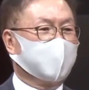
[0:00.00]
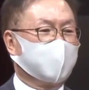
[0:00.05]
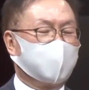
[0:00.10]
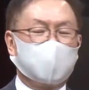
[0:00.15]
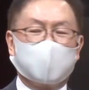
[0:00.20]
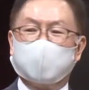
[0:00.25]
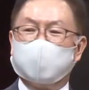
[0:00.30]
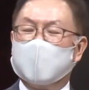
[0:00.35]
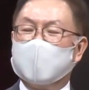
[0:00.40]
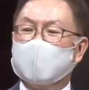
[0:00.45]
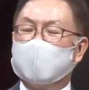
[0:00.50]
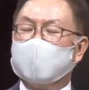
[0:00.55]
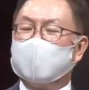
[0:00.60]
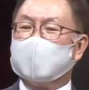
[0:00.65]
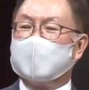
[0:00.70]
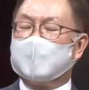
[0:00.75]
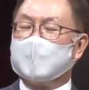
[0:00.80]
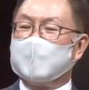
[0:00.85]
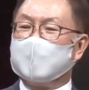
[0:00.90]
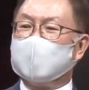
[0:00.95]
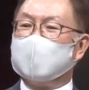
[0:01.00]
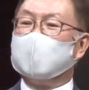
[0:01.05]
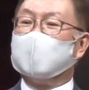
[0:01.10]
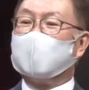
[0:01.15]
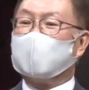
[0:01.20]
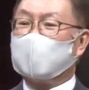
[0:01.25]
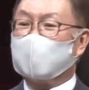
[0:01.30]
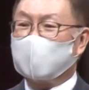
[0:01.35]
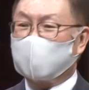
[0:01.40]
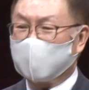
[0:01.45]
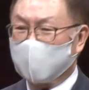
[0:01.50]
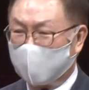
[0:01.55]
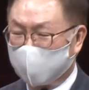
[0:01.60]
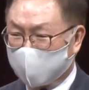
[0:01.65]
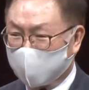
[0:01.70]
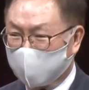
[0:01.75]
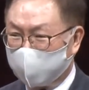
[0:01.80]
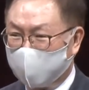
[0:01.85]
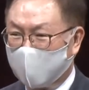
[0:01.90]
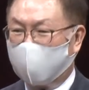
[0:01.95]
정말 이것도
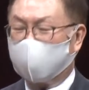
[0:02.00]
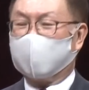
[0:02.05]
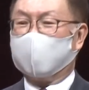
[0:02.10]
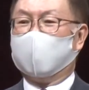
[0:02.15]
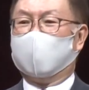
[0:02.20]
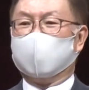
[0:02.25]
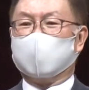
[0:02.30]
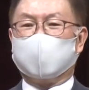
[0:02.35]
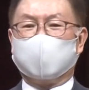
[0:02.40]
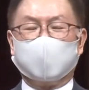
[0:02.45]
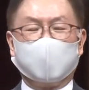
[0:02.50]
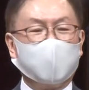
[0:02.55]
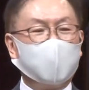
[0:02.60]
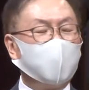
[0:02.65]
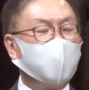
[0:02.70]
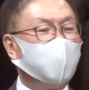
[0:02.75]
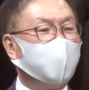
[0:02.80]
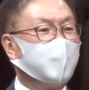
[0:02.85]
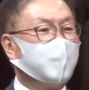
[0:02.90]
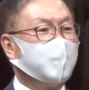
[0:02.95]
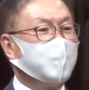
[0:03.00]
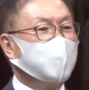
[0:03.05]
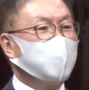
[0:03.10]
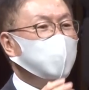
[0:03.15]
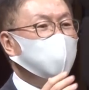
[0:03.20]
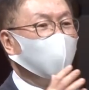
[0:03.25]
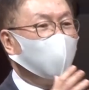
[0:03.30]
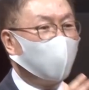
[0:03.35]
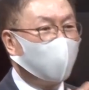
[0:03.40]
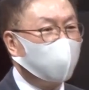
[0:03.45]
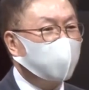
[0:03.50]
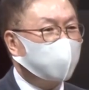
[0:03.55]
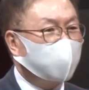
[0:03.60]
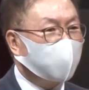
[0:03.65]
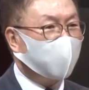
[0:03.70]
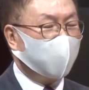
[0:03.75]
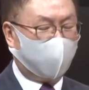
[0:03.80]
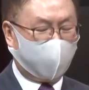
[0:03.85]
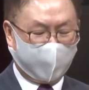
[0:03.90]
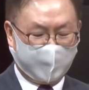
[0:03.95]
열심히 하게 하시고
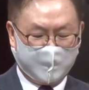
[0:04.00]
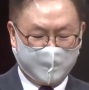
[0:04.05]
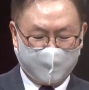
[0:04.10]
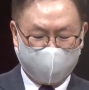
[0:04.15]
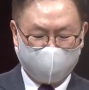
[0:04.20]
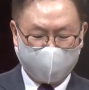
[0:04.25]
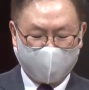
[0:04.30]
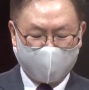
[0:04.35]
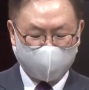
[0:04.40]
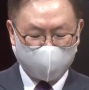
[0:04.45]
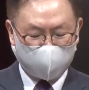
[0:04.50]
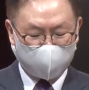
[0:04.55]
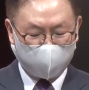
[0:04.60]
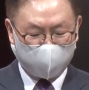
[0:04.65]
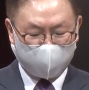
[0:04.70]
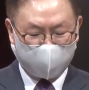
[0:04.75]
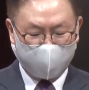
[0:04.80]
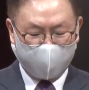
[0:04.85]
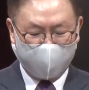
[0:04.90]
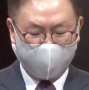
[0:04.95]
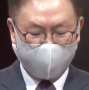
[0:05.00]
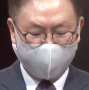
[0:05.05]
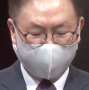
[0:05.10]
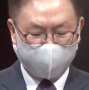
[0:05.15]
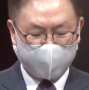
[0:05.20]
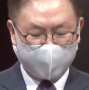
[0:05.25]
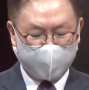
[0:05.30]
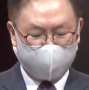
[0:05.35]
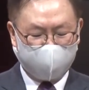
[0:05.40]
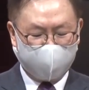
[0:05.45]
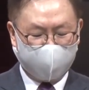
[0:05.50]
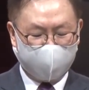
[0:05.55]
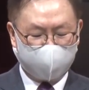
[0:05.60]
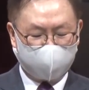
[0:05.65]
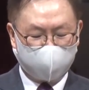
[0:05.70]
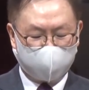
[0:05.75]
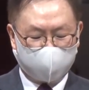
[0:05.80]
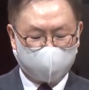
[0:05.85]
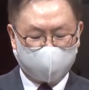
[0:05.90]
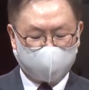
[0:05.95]
저것도 행할 수 있게
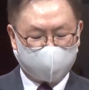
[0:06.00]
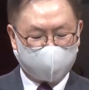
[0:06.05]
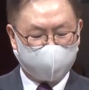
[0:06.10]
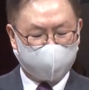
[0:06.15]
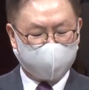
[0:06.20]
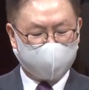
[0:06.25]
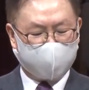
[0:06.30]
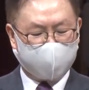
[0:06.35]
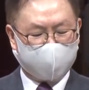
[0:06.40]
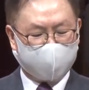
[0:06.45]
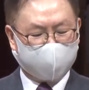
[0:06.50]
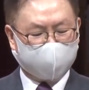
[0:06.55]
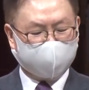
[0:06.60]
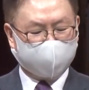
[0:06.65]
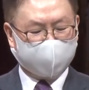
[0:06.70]
해주셨습니다.